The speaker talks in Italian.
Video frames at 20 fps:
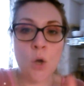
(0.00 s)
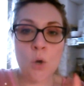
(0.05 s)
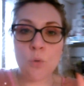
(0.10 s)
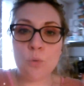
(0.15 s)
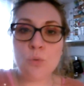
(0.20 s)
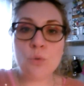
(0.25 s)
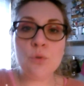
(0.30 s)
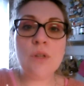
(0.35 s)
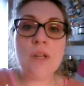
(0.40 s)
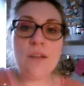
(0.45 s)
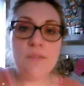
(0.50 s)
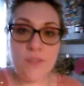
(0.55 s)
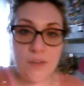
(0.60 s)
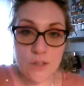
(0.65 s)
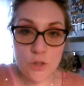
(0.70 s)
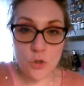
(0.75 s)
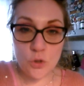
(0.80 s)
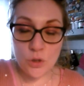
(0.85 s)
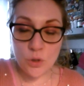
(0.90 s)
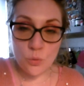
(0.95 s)
uno dei
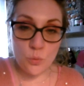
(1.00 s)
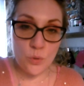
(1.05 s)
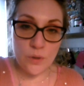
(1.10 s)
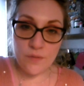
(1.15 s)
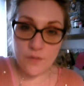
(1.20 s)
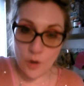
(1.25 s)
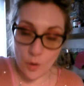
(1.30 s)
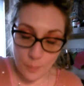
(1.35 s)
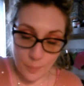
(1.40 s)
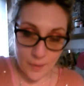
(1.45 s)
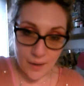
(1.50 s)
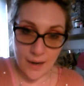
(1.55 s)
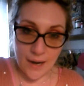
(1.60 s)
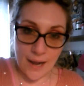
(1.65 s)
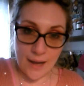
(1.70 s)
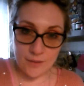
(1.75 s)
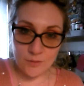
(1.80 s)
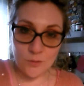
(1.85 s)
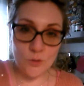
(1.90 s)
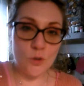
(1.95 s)
video di cui vi ho
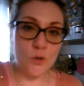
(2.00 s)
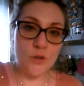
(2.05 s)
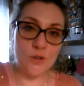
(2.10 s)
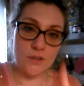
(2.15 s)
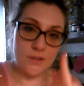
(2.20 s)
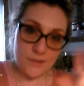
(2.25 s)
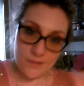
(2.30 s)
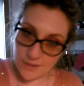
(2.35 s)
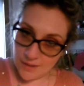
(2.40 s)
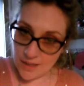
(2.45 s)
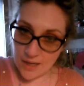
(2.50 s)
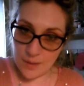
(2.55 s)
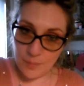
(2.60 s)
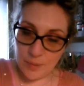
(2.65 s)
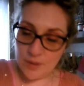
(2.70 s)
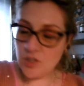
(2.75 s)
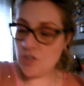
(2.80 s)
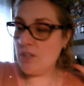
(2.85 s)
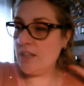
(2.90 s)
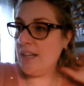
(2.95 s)
parlato nel
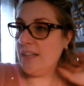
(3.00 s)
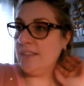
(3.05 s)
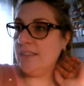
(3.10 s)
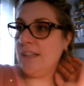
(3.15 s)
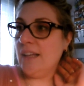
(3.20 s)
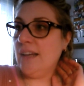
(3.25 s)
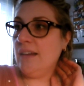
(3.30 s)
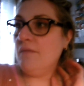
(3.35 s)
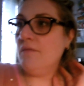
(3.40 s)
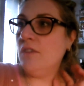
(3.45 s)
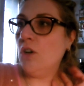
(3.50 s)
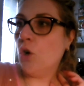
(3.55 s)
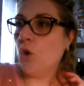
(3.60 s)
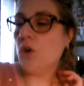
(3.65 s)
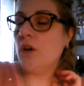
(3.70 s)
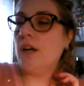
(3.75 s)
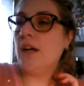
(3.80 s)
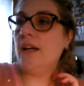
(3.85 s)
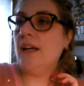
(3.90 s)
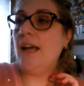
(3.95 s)
precedente
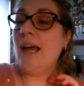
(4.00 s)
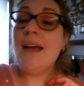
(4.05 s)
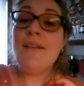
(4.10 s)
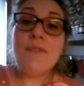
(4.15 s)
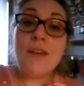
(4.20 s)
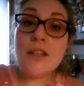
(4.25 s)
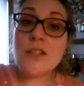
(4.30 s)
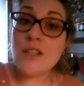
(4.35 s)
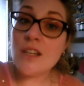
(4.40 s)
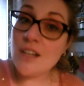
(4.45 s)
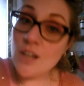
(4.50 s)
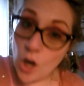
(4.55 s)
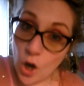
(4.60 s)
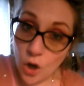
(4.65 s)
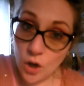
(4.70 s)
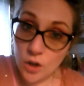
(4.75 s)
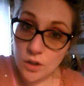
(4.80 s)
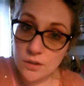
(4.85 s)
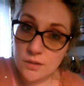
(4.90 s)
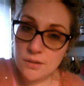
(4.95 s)
vlog e invece
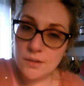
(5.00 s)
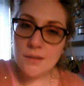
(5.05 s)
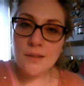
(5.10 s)
no.